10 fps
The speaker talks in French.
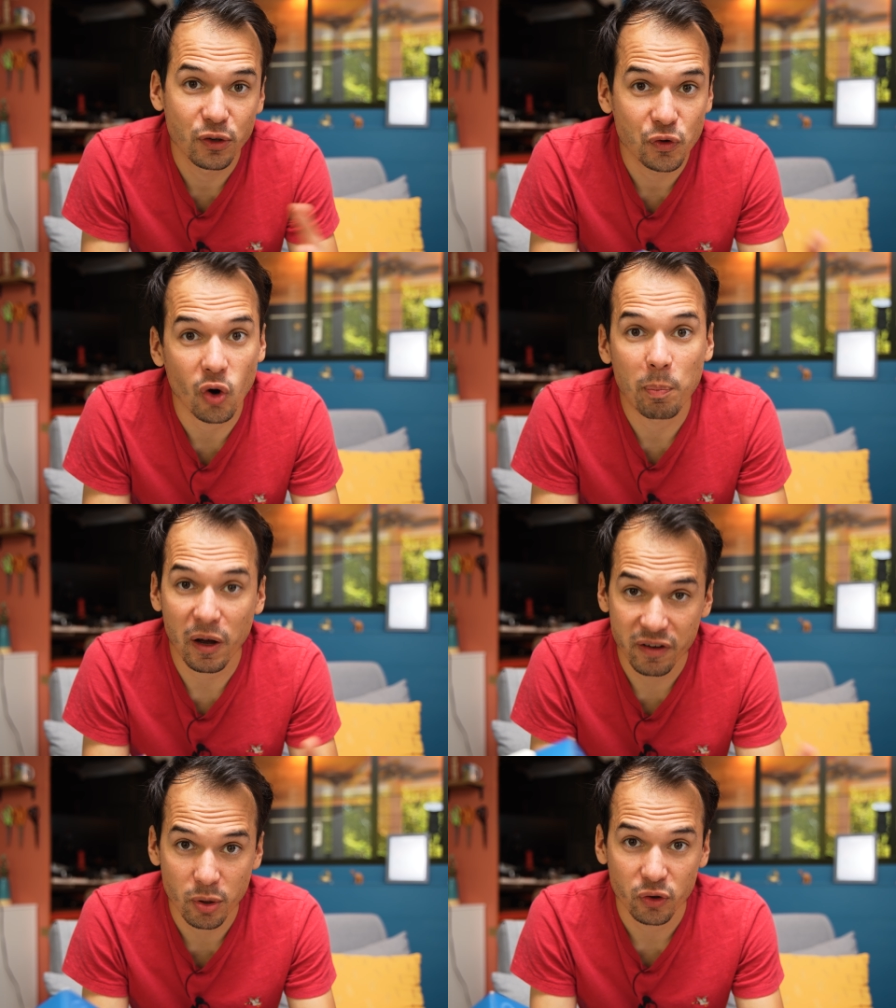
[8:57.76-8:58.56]
Ils seront
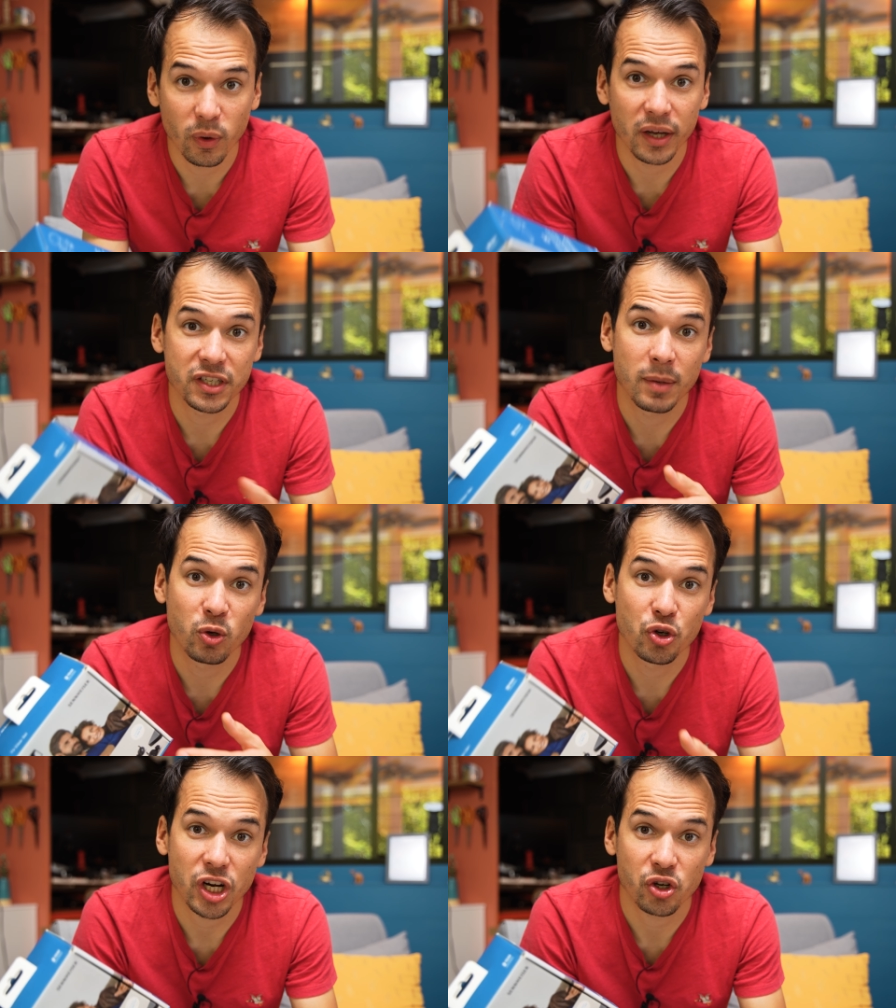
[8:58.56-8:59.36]
parfaits pour toi si jamais
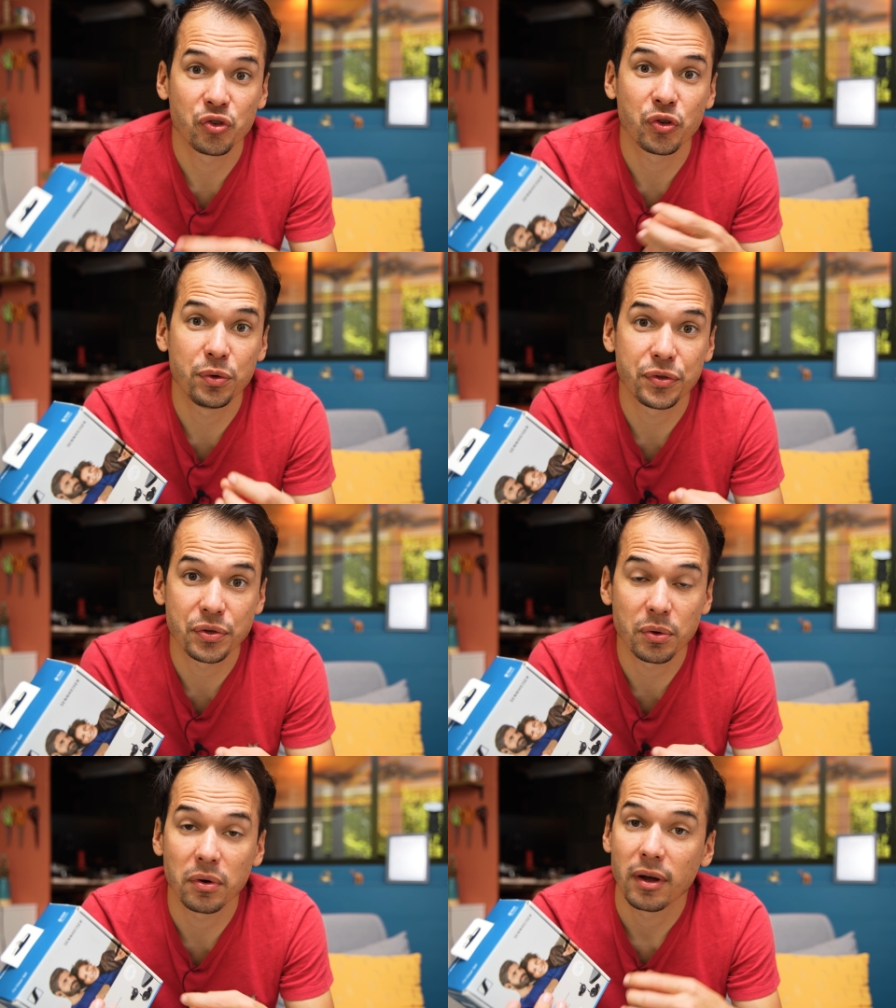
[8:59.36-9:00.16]
tu cherches une
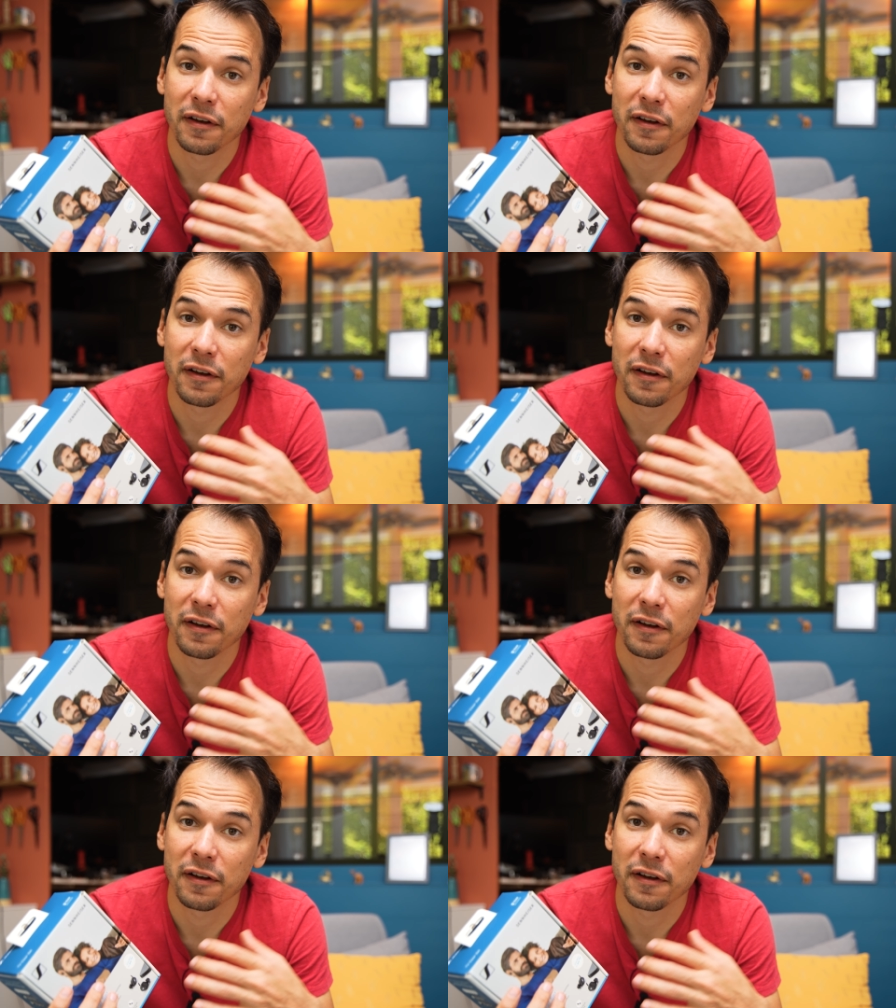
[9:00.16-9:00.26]
solution